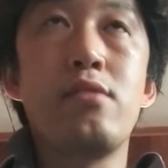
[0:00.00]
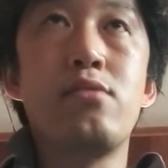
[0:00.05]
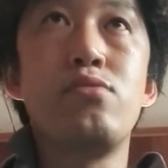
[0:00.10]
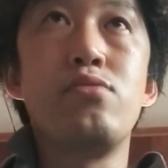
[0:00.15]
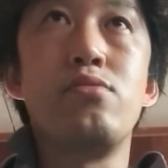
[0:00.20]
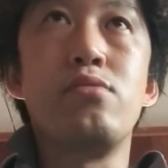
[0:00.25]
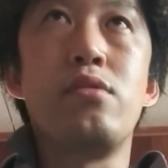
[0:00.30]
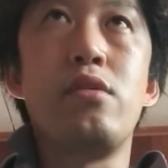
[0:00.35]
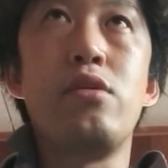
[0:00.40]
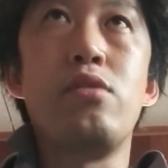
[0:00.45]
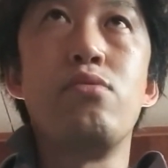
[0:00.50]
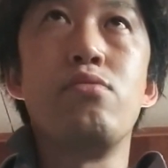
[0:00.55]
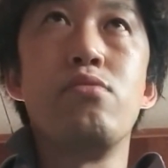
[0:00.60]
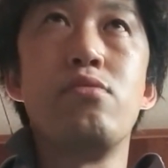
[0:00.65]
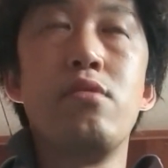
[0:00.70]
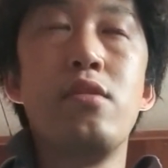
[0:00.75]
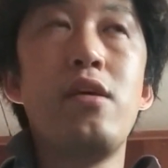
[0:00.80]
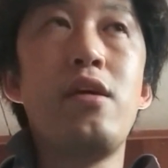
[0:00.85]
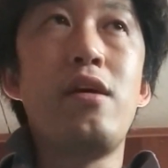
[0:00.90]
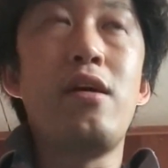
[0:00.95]
来るっていう
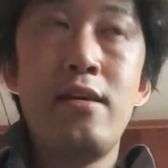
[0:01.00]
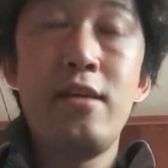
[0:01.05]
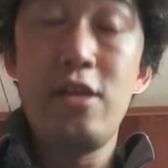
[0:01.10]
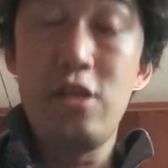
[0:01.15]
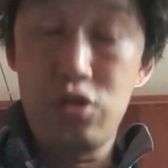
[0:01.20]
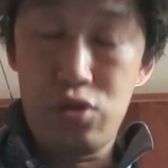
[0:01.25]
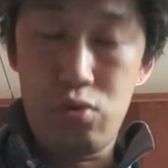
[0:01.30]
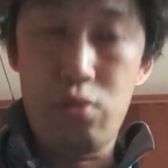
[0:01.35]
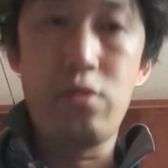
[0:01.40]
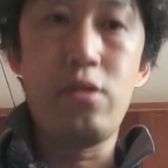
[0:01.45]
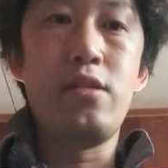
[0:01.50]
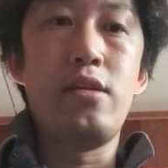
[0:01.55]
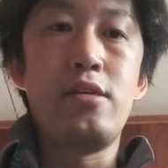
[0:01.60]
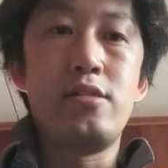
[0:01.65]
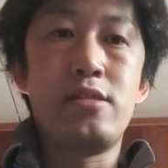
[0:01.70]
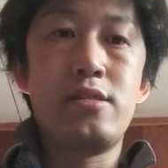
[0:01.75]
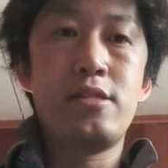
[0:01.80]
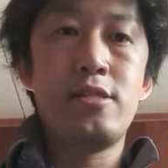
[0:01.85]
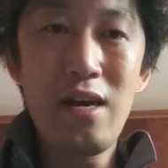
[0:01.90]
んで、いい商品です。